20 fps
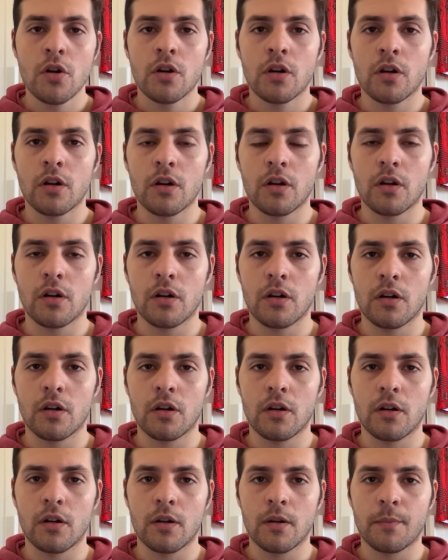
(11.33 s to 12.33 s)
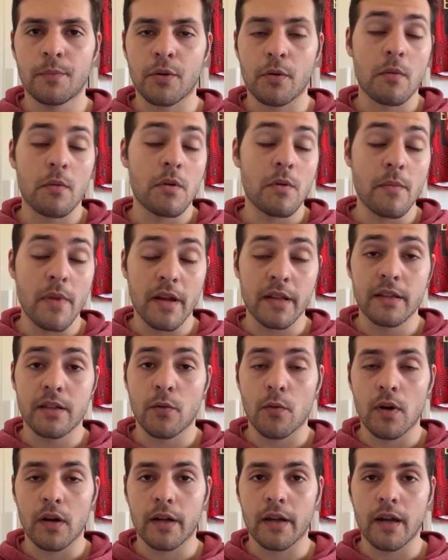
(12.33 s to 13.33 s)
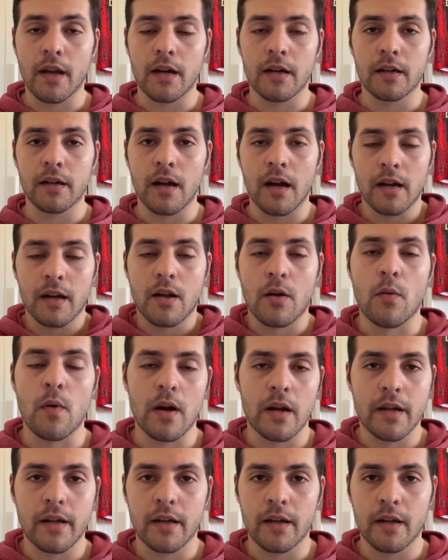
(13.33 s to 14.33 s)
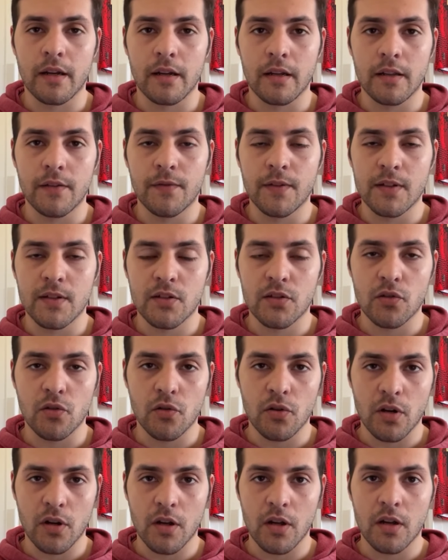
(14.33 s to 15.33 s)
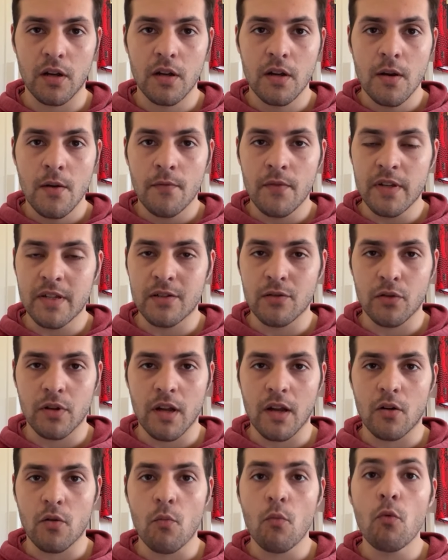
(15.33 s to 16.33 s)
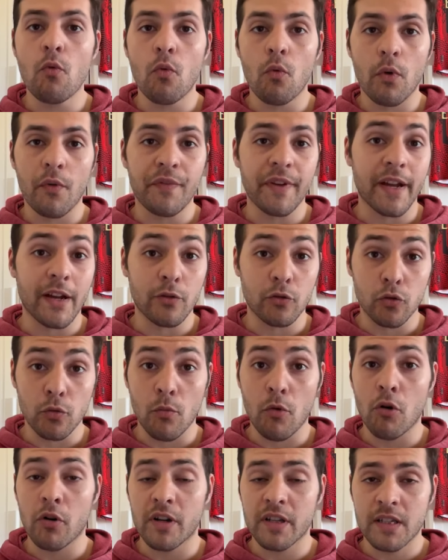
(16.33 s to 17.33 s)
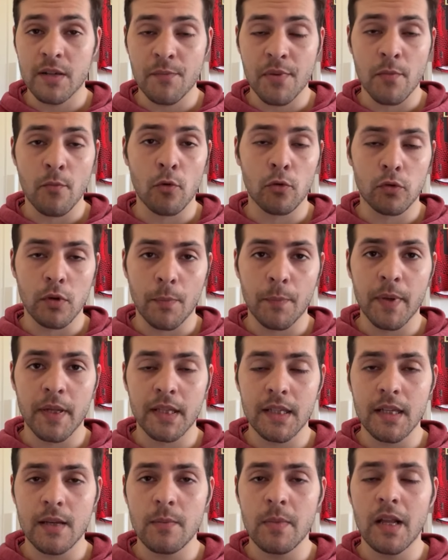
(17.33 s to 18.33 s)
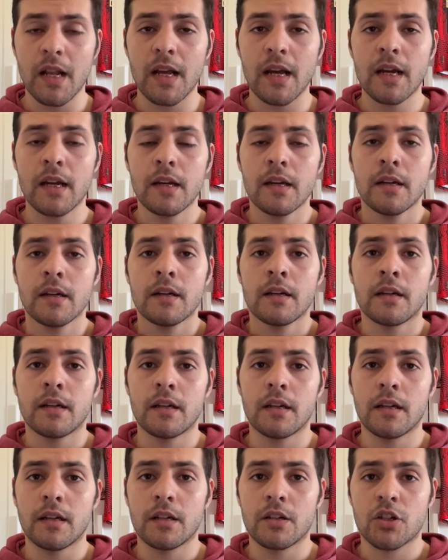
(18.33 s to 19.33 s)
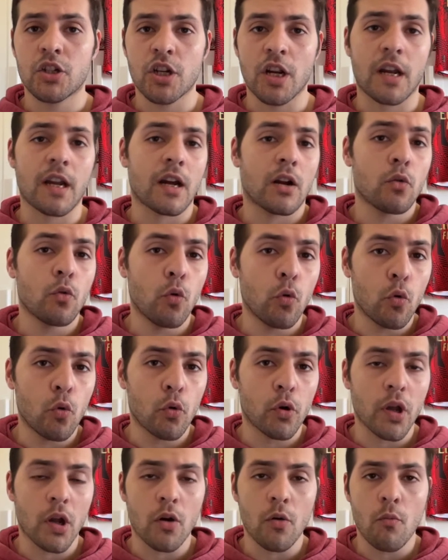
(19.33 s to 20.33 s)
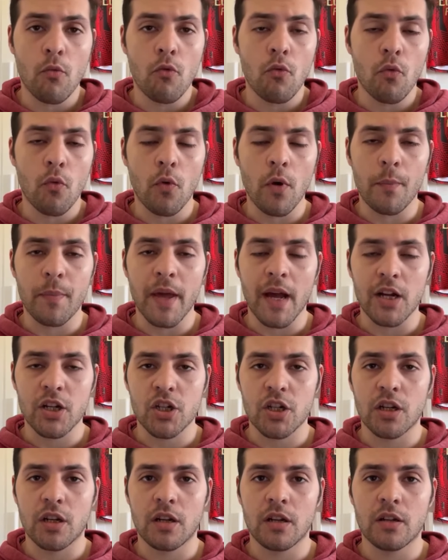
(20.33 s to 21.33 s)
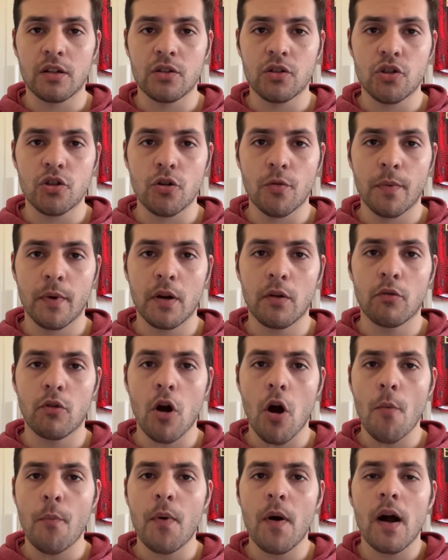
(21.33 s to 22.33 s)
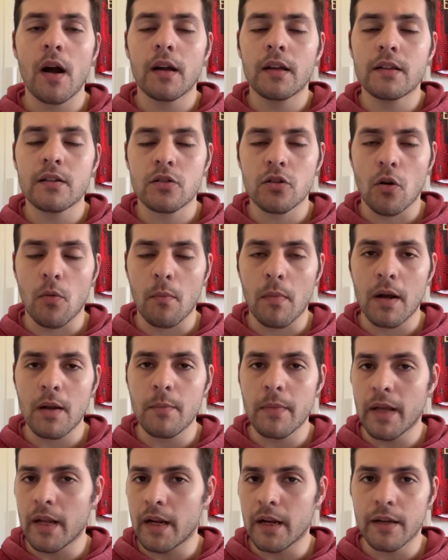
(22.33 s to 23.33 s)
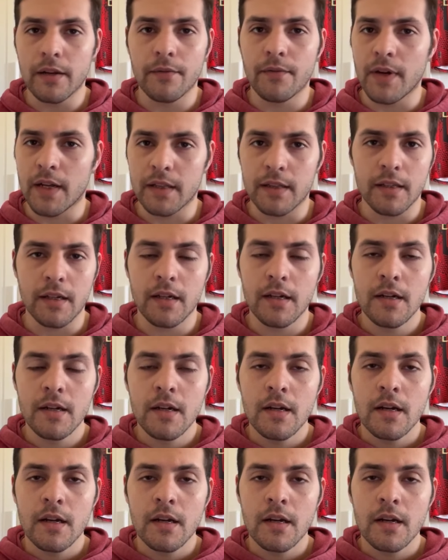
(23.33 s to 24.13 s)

eh, probabilmente qualche, anche qualche difensore, visto che comunque Ficaio Tomori è sempre molto appetibile, eh, c'è Calulu che comunque piace in giro per l'Europa, insomma il Milan vende